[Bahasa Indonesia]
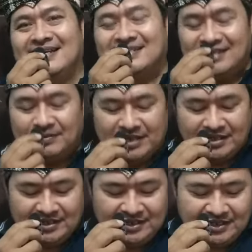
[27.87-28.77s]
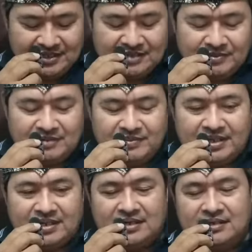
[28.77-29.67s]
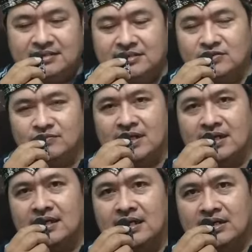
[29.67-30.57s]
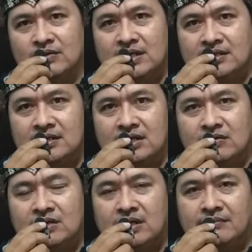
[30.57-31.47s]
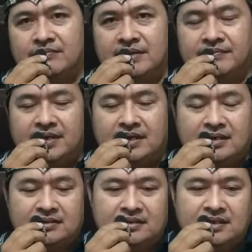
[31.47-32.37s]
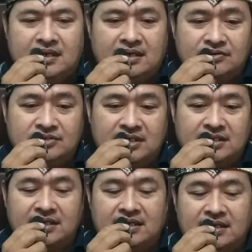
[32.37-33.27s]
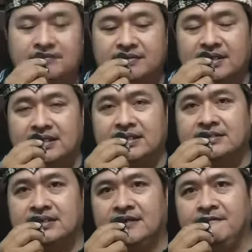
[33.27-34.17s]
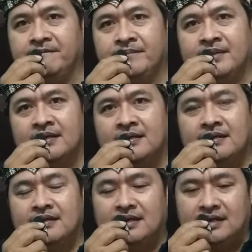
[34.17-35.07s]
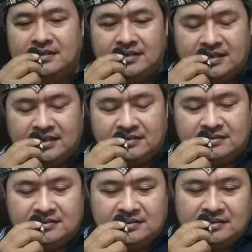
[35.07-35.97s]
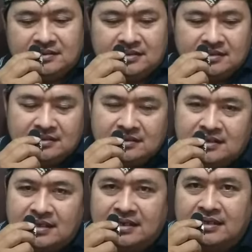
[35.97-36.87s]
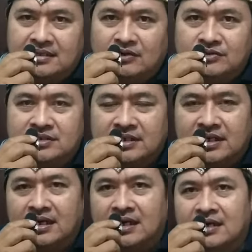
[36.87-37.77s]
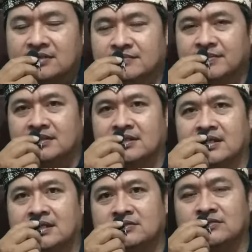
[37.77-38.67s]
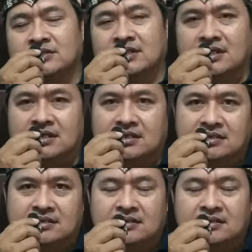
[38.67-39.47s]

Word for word: Selama ini kita menyampaikan ada sejumlah kelakuan-kelakuan Habib yang harus kita kritisi. Ada yang kalian tahu sendirilah seperti kasusnya